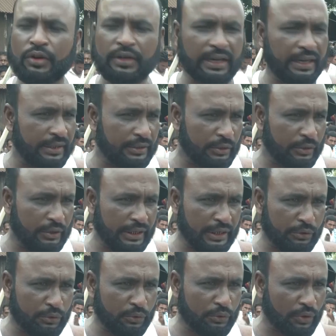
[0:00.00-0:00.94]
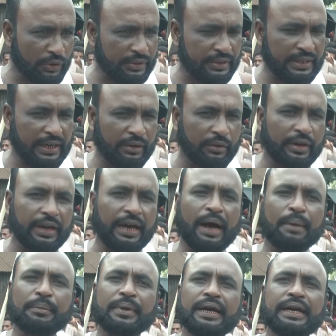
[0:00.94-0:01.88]
সরকারের যদি কিছু সহযোগিতা করে
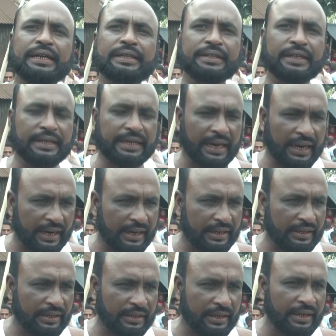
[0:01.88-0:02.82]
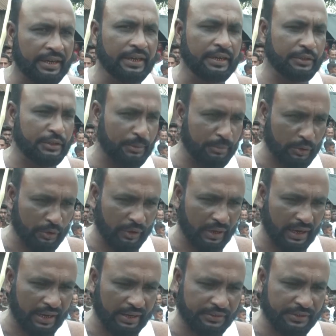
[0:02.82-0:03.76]
আমরা এই খেলাটা জীবিত
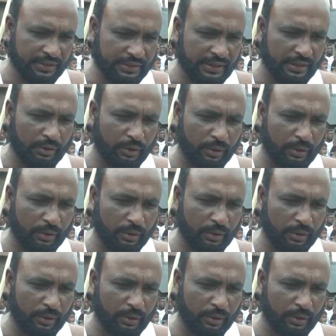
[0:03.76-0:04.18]
রাখার চেষ্টা